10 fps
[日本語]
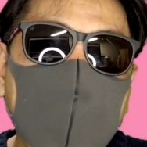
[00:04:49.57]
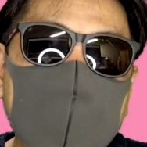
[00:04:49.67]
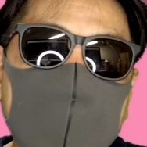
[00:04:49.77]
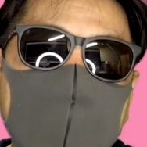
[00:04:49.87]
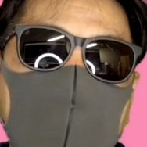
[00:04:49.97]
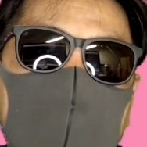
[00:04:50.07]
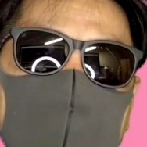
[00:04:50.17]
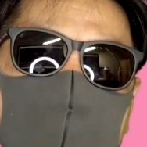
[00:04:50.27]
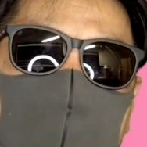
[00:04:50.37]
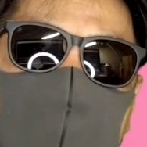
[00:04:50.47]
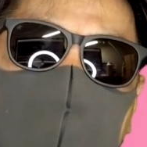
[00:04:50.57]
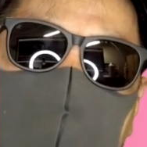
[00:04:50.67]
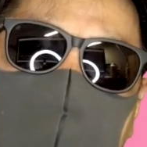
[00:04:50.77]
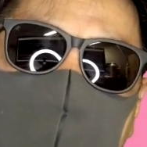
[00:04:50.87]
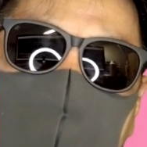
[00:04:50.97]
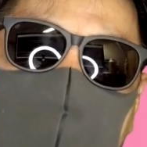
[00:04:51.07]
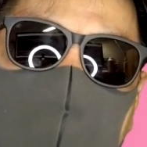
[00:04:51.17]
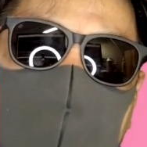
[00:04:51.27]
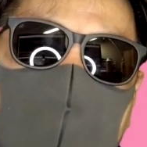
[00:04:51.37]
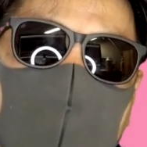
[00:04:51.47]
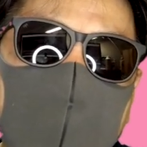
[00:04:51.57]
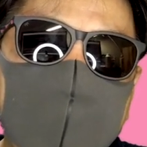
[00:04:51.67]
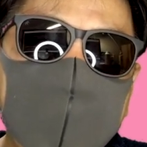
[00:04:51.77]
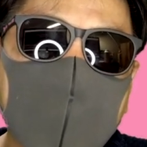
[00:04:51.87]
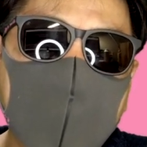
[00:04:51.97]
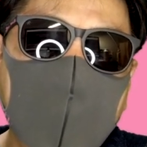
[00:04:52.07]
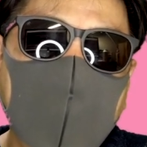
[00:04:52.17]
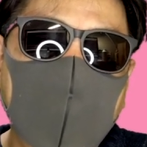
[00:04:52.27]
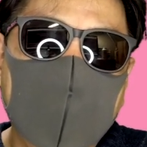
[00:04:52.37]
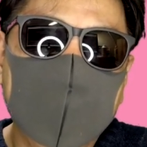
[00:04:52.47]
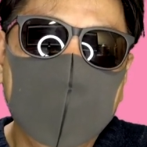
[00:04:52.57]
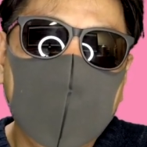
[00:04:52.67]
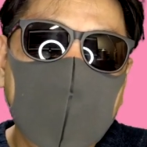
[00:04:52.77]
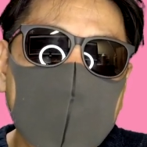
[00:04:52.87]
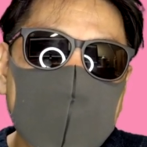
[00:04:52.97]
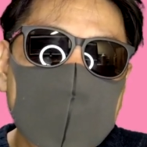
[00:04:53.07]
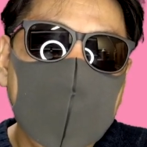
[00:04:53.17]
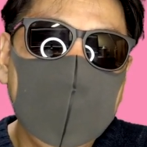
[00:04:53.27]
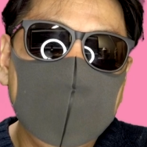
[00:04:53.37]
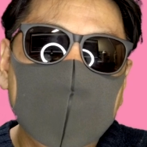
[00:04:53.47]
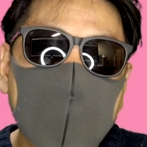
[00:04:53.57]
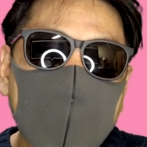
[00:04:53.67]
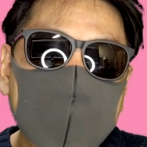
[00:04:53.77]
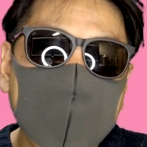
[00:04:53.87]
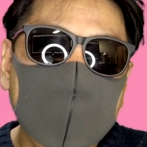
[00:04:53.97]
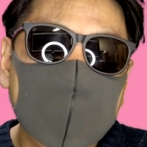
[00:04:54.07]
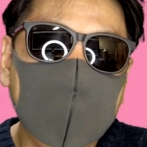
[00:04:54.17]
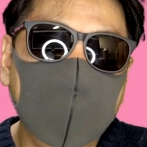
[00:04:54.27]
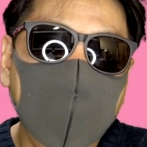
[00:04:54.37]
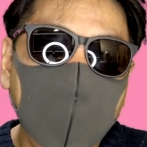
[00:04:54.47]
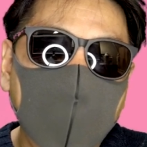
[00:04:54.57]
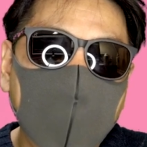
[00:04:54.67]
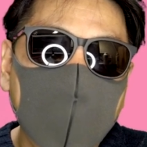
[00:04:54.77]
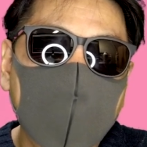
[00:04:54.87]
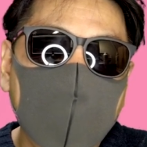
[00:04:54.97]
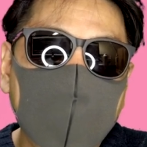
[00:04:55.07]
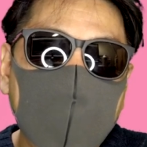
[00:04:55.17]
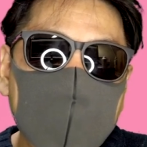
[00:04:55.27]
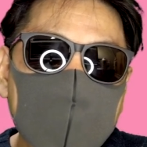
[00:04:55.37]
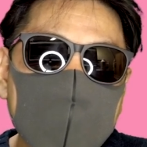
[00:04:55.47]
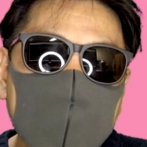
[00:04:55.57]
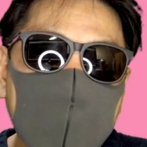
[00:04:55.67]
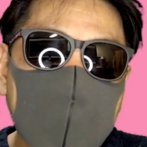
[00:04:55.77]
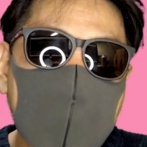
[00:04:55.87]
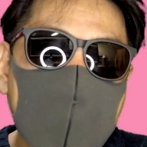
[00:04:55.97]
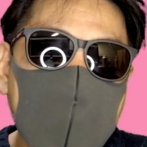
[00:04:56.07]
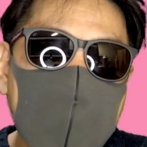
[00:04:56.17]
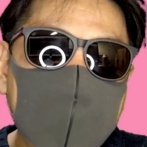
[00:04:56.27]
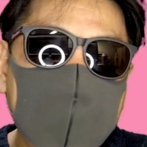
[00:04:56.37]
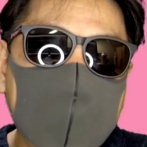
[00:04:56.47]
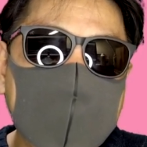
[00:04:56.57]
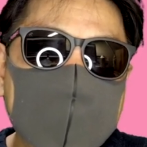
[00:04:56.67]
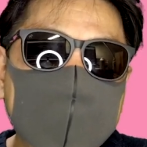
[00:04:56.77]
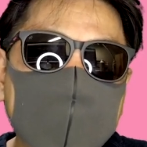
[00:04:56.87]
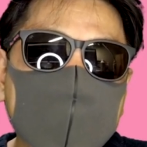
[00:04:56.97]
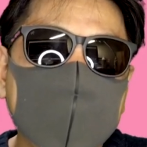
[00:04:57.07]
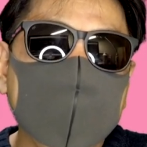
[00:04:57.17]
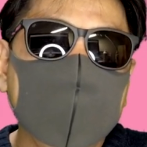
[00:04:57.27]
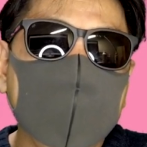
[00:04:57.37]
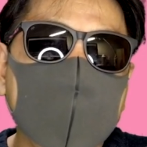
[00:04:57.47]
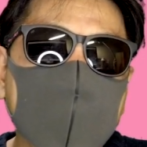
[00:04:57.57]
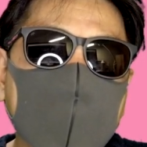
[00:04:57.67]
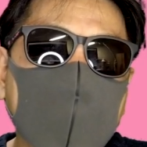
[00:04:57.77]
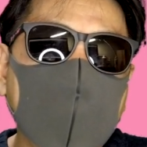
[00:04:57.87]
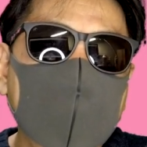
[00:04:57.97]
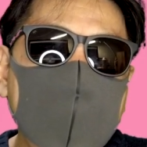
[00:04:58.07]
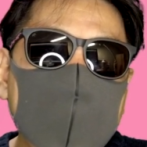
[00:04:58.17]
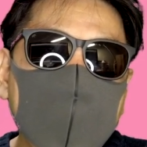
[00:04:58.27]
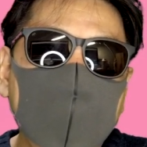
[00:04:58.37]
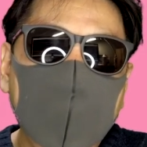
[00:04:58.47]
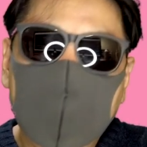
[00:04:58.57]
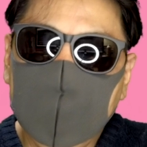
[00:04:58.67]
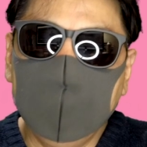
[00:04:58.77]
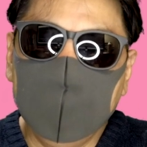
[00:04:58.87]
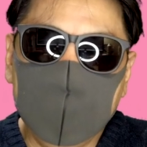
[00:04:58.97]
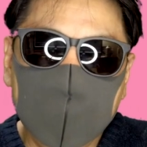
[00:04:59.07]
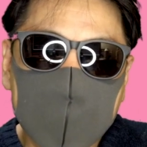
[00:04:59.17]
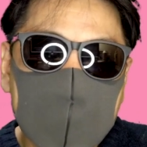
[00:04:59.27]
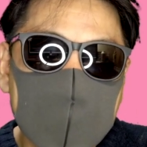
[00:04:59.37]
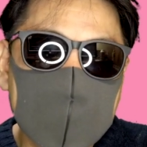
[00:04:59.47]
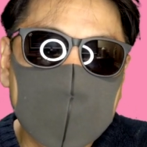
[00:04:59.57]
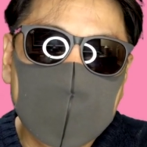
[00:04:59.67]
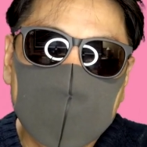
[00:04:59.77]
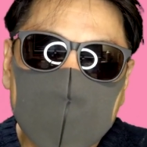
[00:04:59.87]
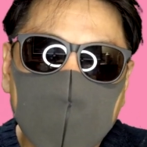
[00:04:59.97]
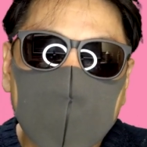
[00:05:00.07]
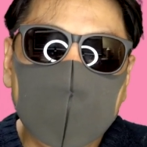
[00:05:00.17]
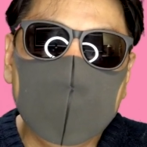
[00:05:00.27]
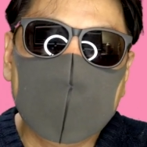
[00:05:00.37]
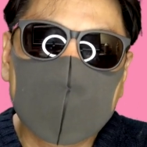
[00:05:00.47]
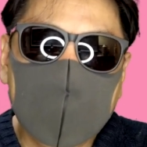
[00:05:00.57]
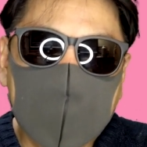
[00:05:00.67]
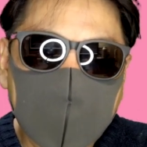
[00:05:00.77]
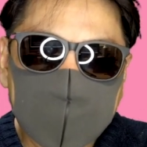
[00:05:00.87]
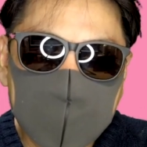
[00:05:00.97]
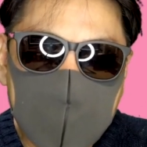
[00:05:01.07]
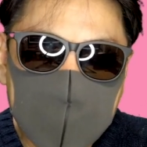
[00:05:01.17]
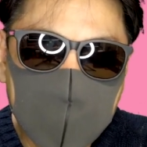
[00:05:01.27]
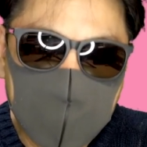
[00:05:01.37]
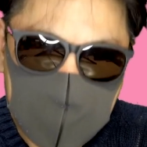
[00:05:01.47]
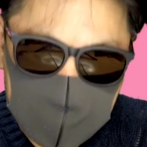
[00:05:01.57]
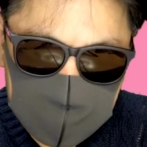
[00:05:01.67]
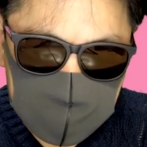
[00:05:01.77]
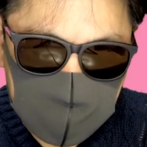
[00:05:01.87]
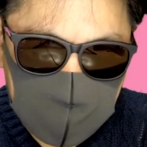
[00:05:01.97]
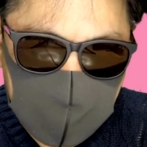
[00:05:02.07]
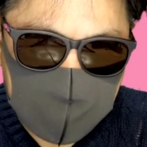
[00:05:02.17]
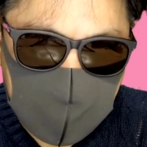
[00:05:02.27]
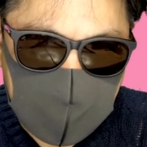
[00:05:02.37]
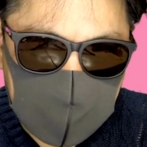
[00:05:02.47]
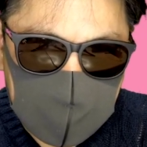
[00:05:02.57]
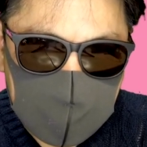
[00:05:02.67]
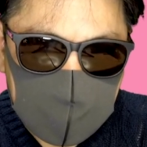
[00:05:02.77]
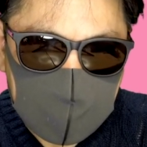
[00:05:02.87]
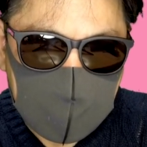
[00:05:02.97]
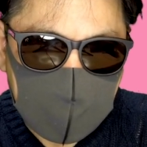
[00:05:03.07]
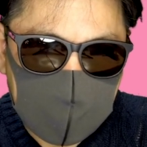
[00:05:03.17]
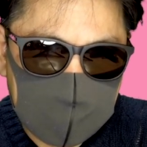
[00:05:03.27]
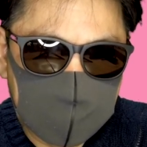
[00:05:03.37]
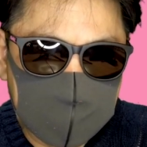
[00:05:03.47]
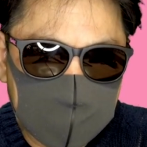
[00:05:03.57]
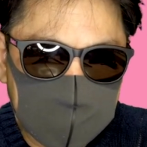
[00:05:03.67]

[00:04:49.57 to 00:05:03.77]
まずまあ尊敬すべき点がまあそんな感じでいくつかあるんですけども、まあ、1つ目がやっぱりうん理想のアイドルを目指すストイックな姿、まあ、表面上はまあアイド